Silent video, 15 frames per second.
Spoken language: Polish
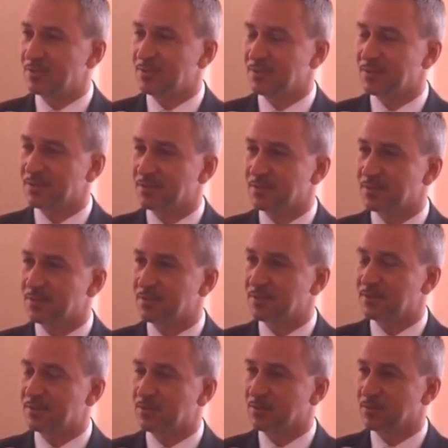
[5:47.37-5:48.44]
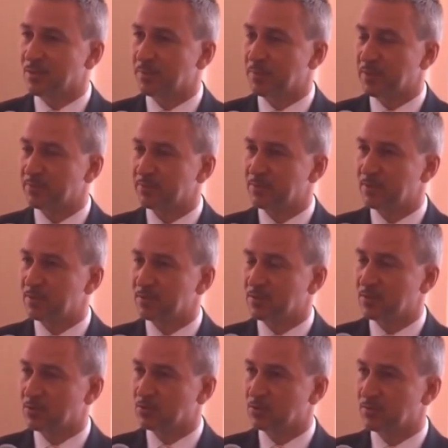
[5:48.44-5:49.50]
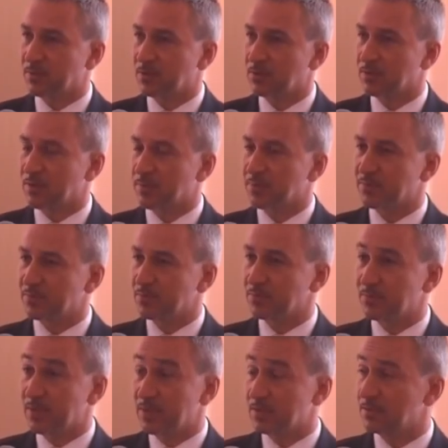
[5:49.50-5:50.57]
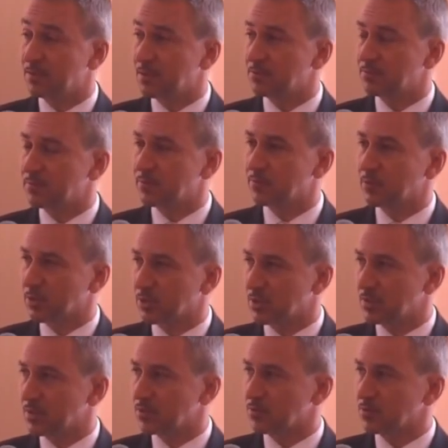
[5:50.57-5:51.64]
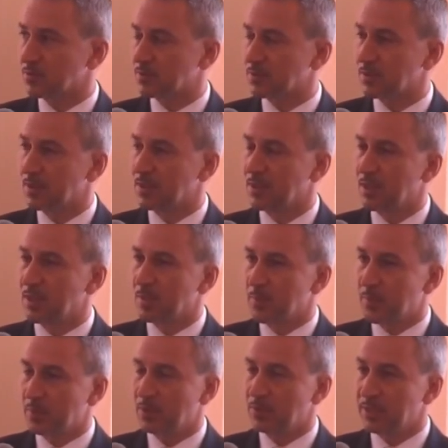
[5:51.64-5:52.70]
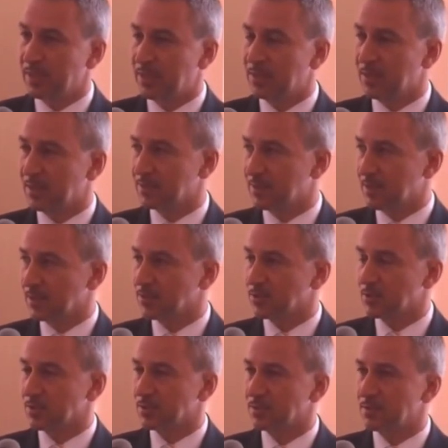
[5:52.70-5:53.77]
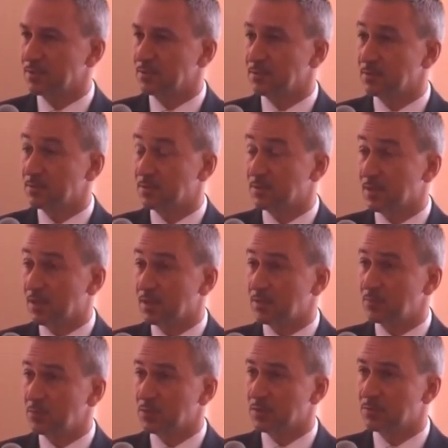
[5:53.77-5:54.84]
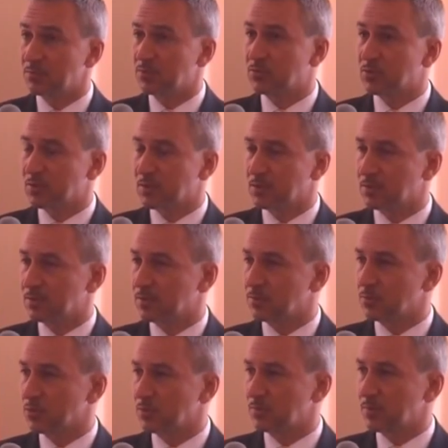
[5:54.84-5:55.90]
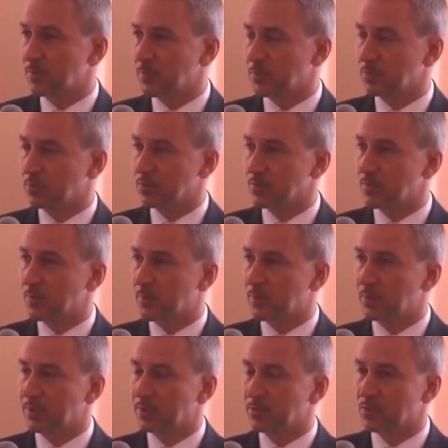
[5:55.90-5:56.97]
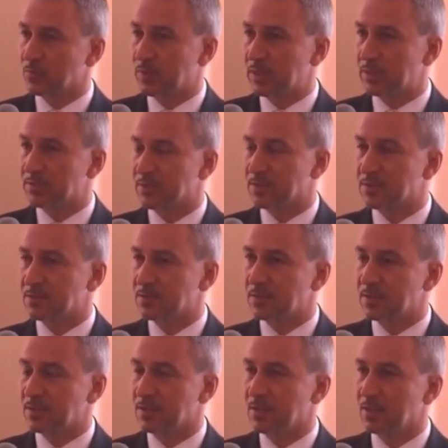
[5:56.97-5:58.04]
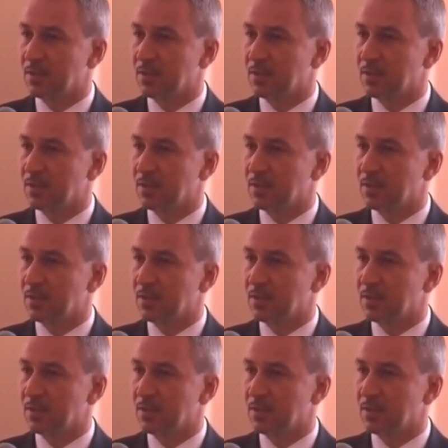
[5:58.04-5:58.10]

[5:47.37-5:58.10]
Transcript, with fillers: E, to naprawdę kosztowało na pewno wiele nerwów, zwłaszcza zarząd Polonii, ale nas także. E, staraliśmy się zrobić wszystko, co jest możliwe po to, żeby Polonia otrzymała licencję.